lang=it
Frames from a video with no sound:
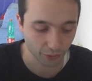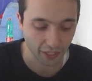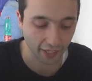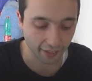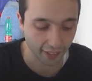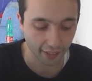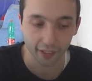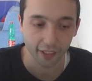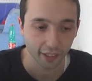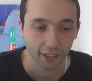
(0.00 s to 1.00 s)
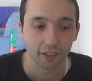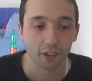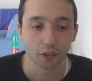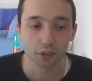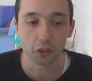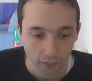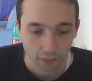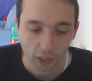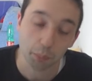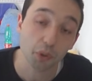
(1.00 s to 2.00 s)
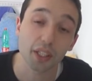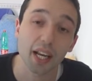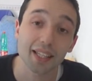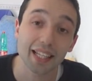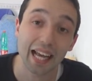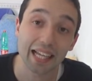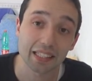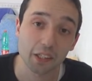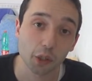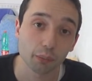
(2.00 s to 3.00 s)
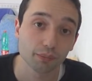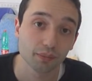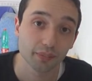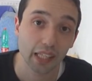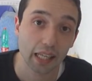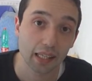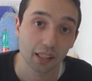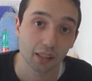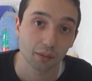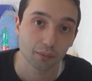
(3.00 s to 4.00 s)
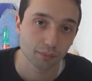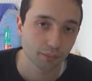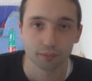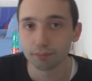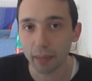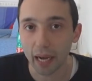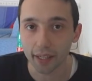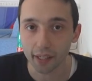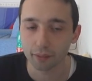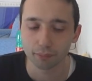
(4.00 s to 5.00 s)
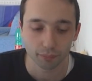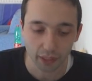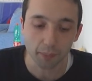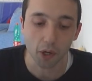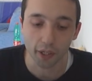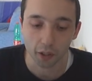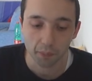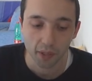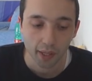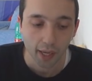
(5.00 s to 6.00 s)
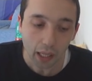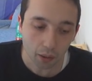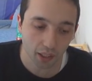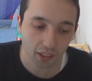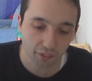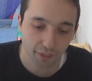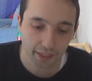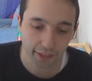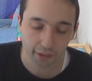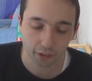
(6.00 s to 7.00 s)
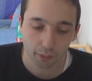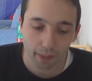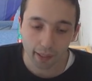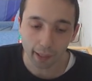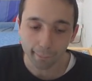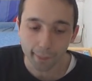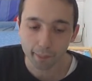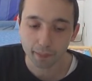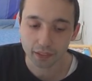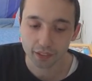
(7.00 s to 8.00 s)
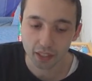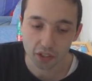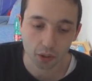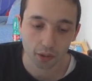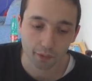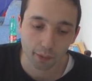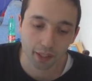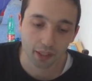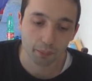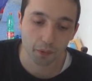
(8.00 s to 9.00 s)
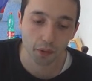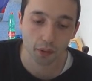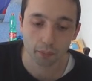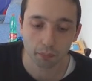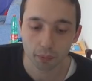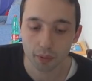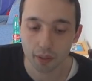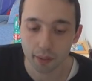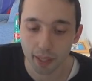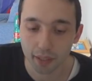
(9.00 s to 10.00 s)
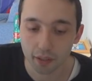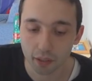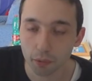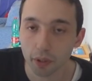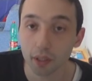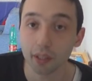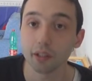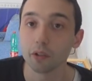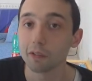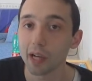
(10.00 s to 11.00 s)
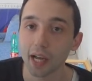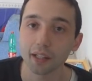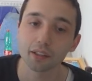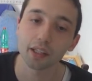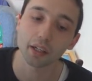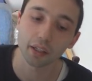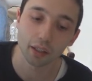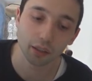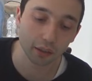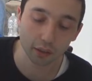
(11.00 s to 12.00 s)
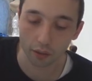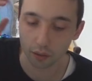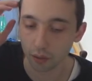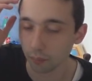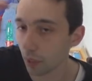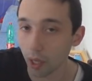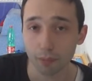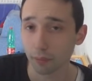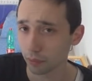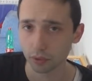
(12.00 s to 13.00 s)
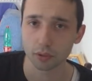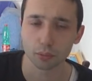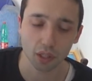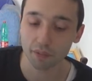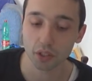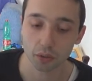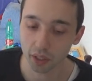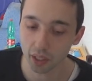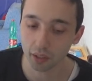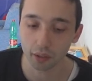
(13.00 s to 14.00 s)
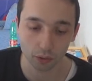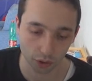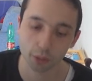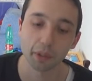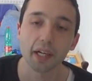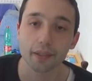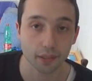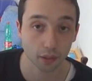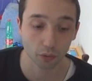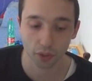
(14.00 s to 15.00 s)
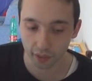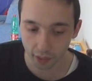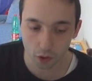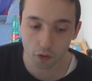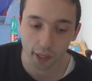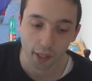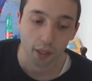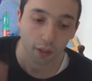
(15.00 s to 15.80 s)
scusate eh, non lo dico il portiere tedesco del Bayern di Monaco allora, la difesa secondo me è abbastanza solida, ovviamente. Poi potrete mettere tipo Chiellini 90, Chiellini bla bla, tutte le versioni Chiellini, così come Cancelo 89,